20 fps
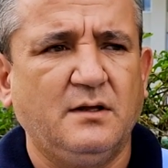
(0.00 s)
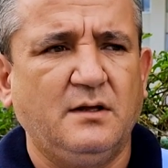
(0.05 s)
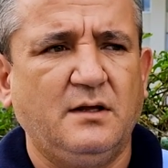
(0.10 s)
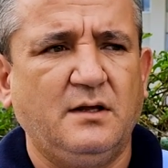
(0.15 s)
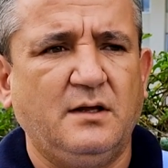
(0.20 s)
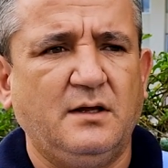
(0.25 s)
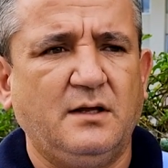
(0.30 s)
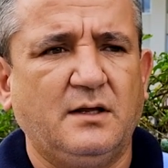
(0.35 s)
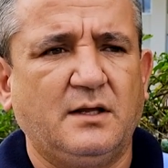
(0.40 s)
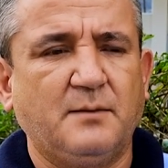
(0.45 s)

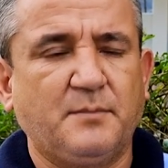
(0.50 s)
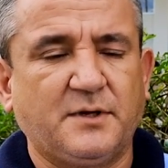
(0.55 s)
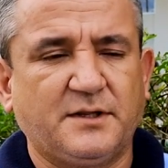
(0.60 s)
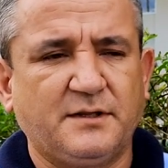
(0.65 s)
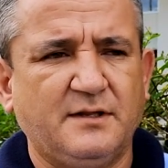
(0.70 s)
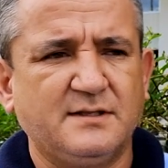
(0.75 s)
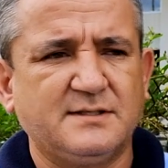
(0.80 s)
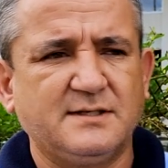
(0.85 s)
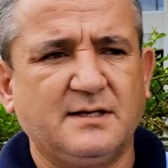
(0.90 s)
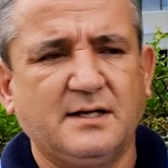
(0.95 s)
eh, que
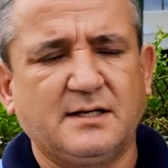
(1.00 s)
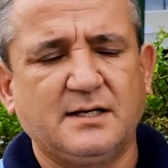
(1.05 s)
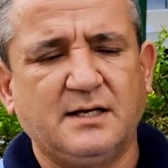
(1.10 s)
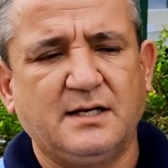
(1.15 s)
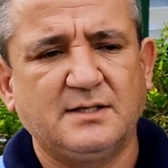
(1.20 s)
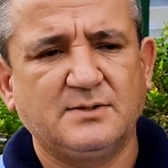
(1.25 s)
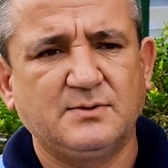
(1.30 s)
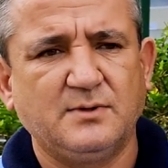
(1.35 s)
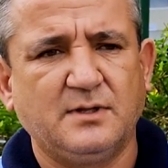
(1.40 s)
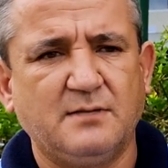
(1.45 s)
pertenecen acá a
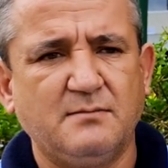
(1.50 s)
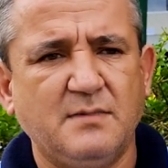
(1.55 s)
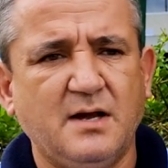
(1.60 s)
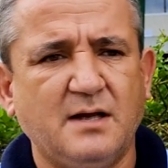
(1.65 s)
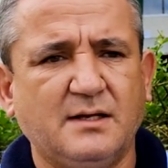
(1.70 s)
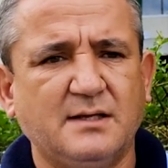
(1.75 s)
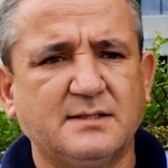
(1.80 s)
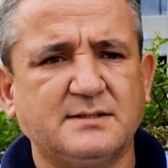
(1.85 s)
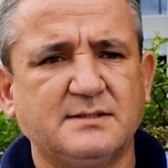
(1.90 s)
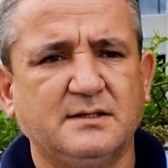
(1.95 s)
la ciudad de
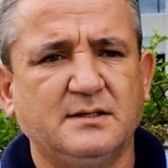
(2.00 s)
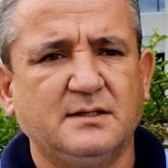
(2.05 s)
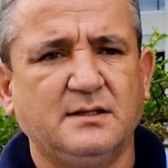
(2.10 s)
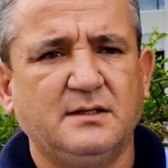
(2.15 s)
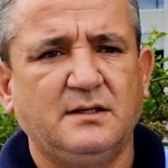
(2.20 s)
Macas.